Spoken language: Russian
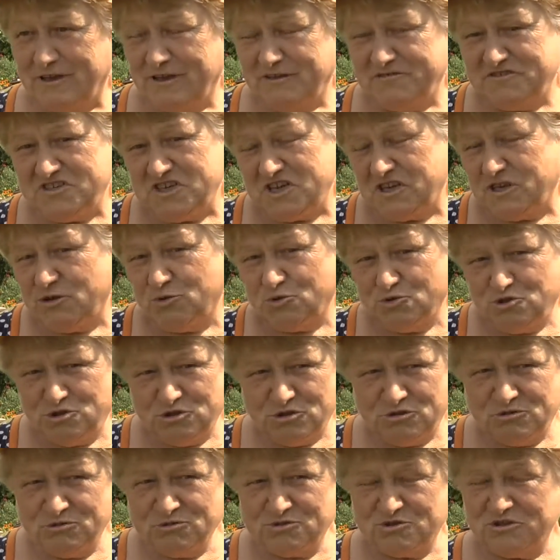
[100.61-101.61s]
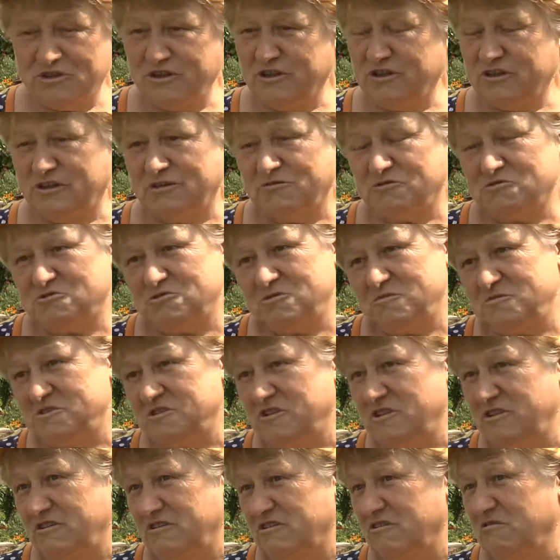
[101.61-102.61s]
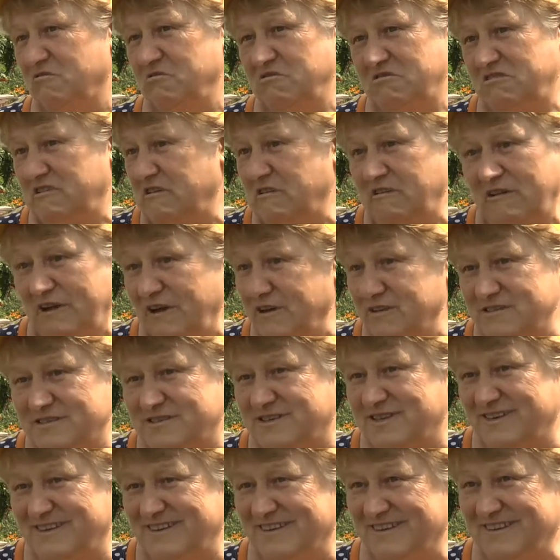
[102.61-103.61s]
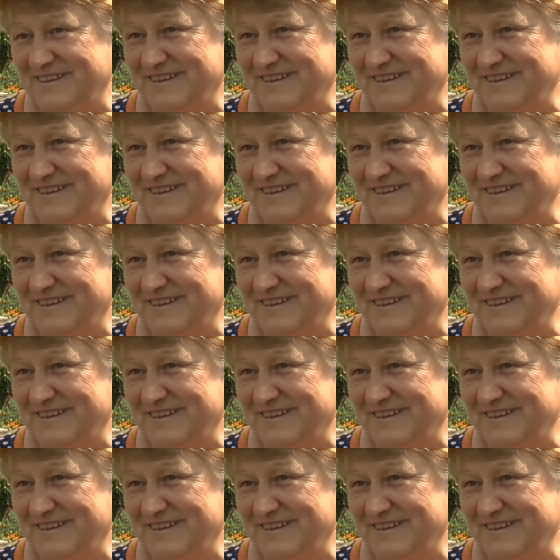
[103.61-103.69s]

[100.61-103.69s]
Всякий учет нужен для того, чтобы сделать какой-то анализ –